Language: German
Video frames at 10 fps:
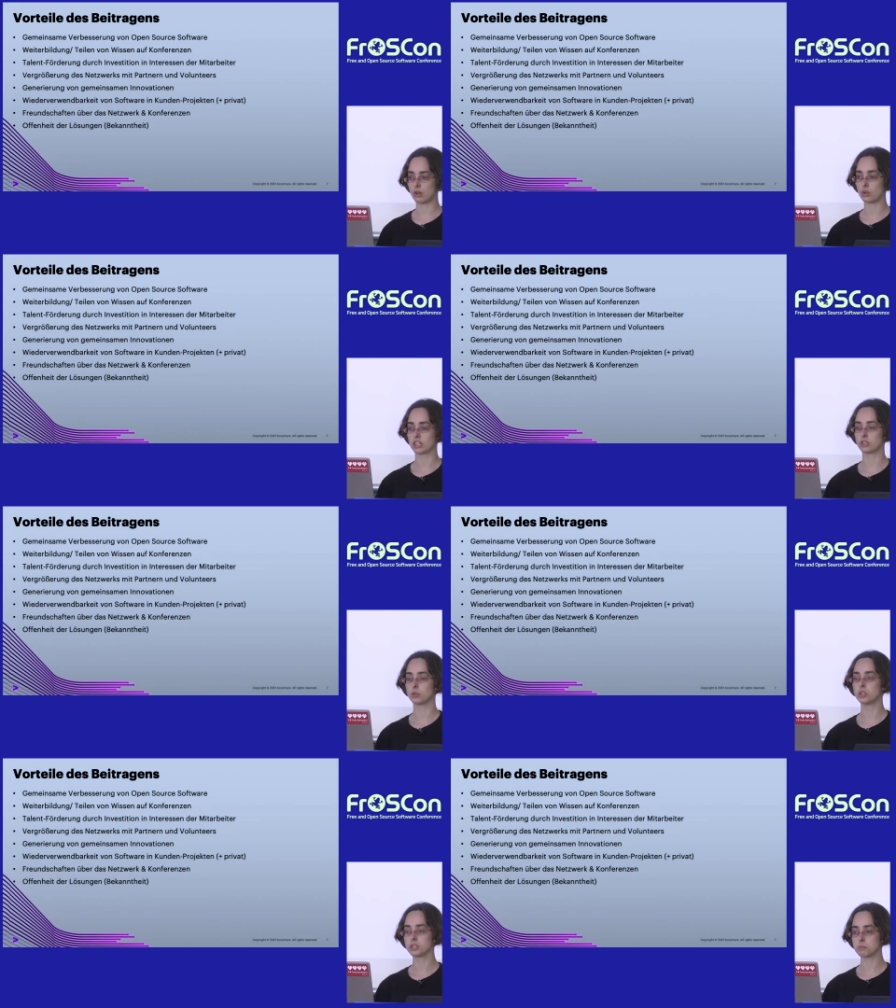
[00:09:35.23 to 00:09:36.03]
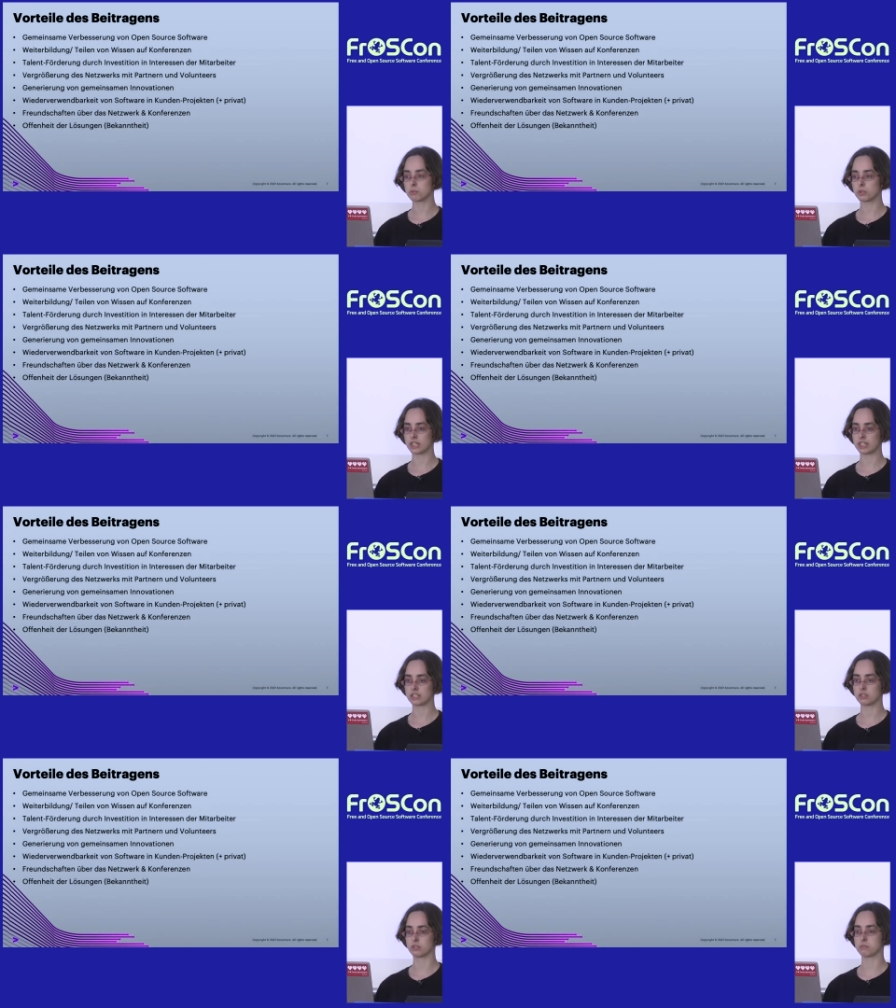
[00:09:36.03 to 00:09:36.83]
auch in
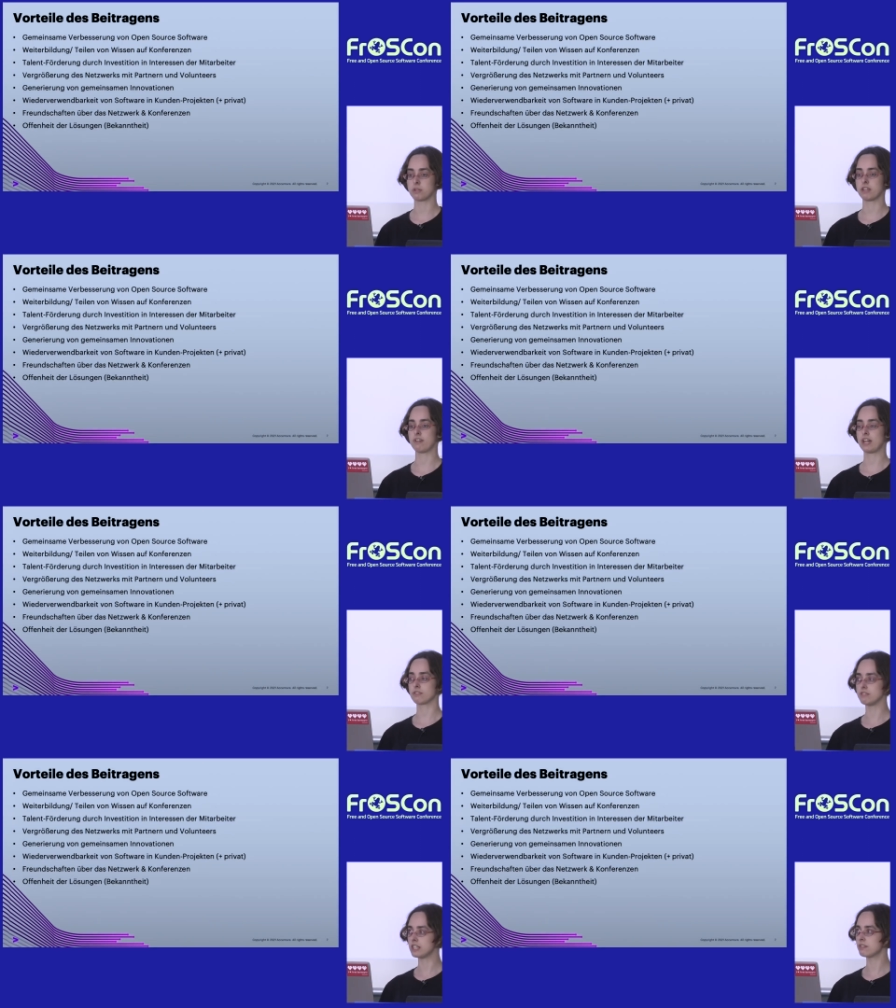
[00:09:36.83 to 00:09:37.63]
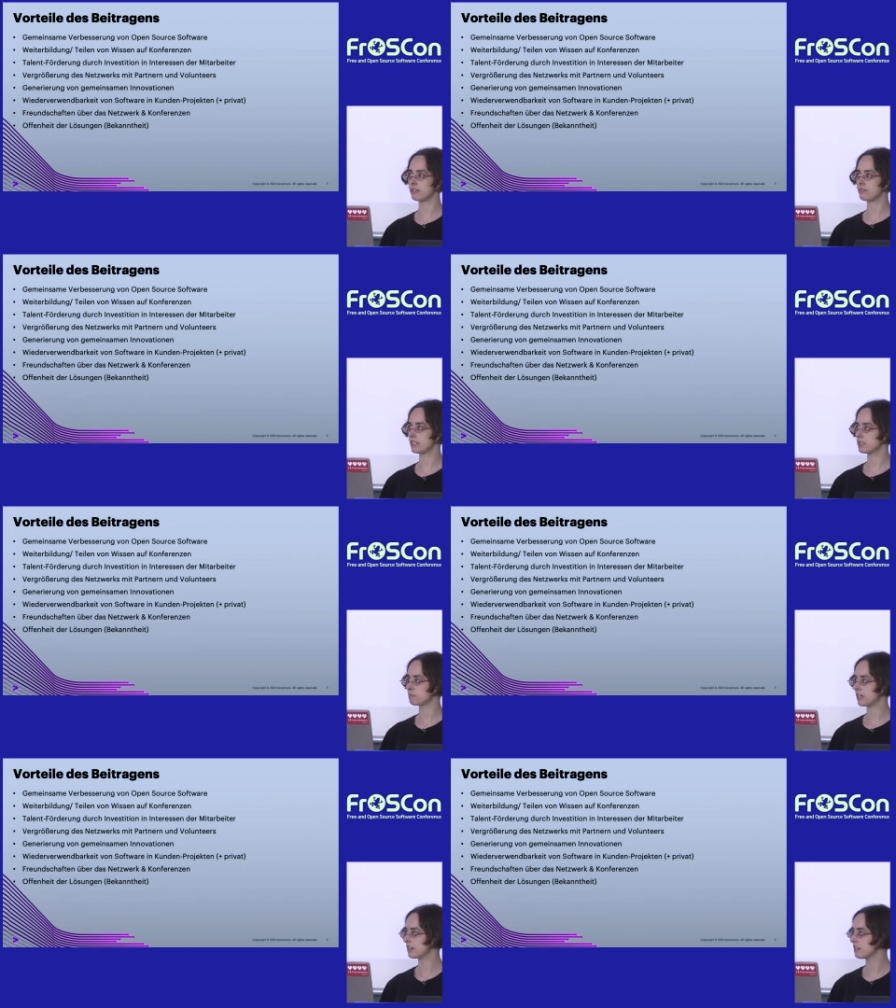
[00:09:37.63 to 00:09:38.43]
Kundenprojekten und privat
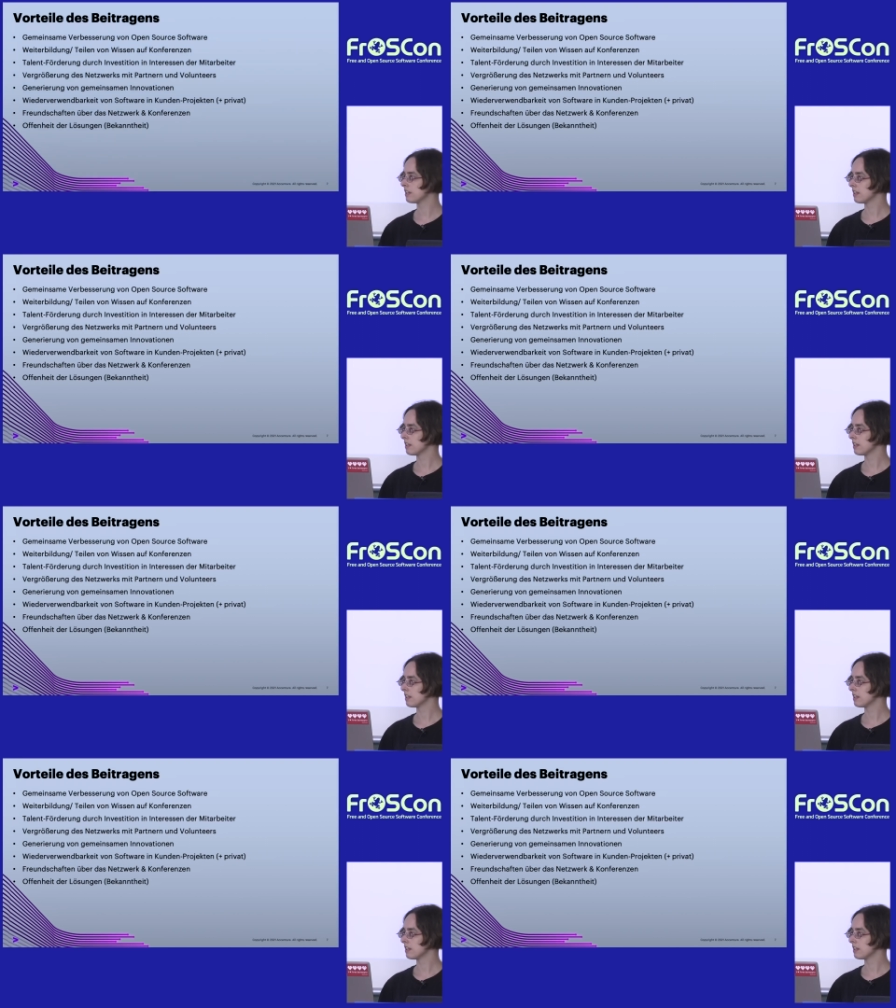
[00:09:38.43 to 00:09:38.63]
wiederverwendbar.